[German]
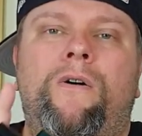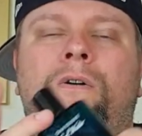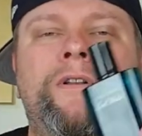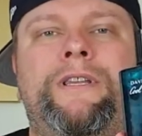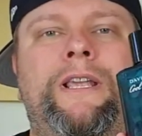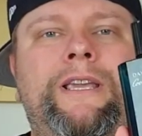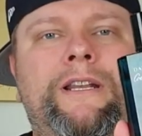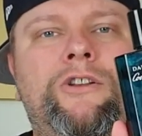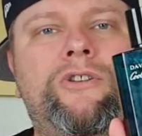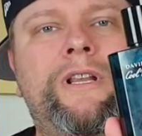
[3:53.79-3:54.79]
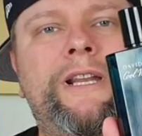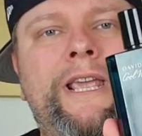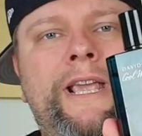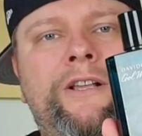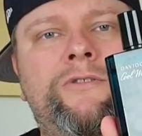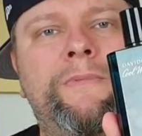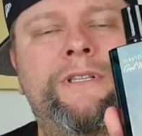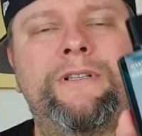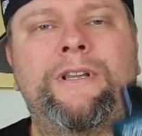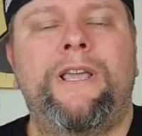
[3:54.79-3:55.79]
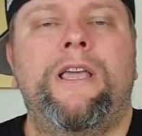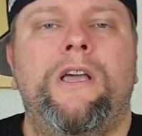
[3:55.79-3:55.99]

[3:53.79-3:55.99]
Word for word: und den kriegt ihr schon hinterhergeschmissen.